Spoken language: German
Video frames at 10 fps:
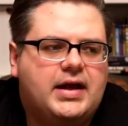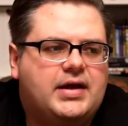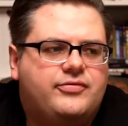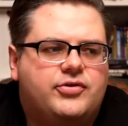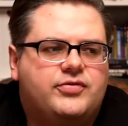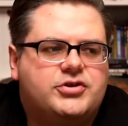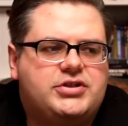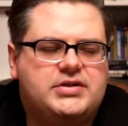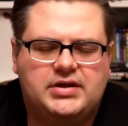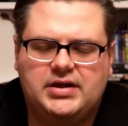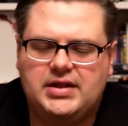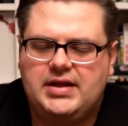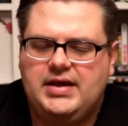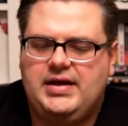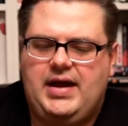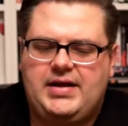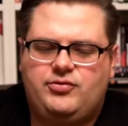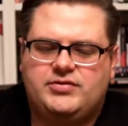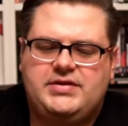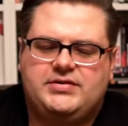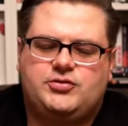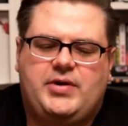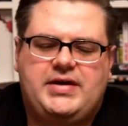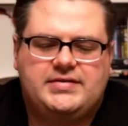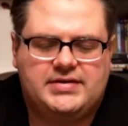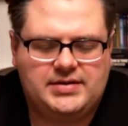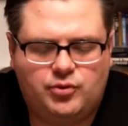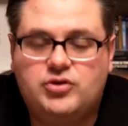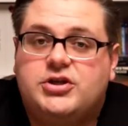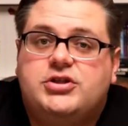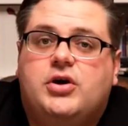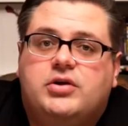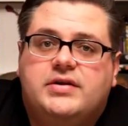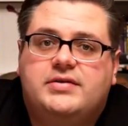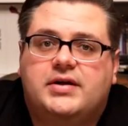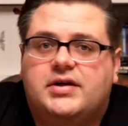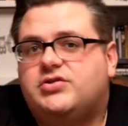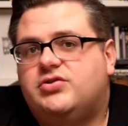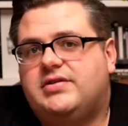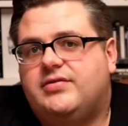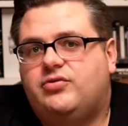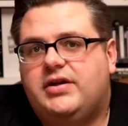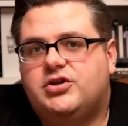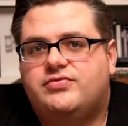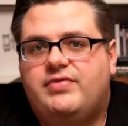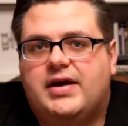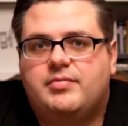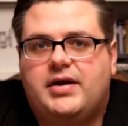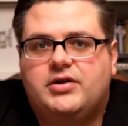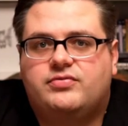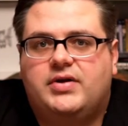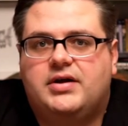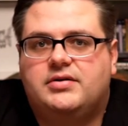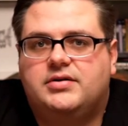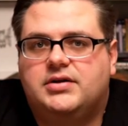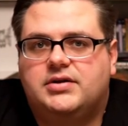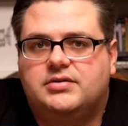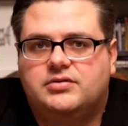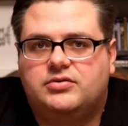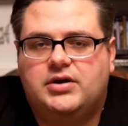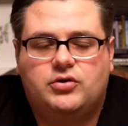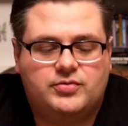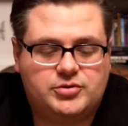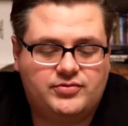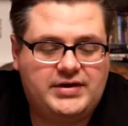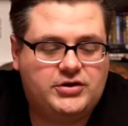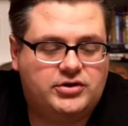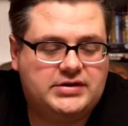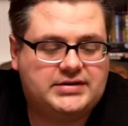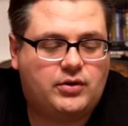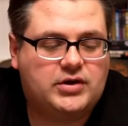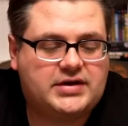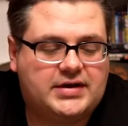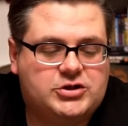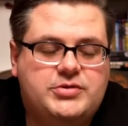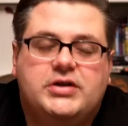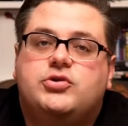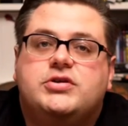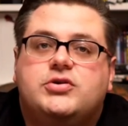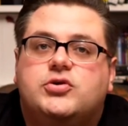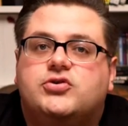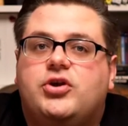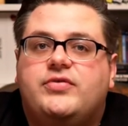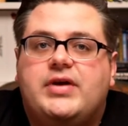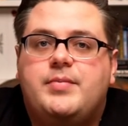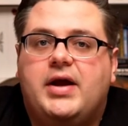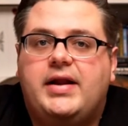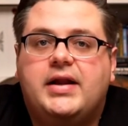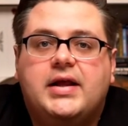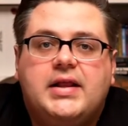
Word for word: äh, von verschiedenen äh, Einflüssen, die da zu sprechen sind. Im Booklet steht auch, dass der Regisseur sehr von englischen Werken beeindruckt war. Äh, oder auch zum Beispiel, wenn die Gondeln Trauer tragen, spielt natürlich eine große Rolle. Wir haben hier einen,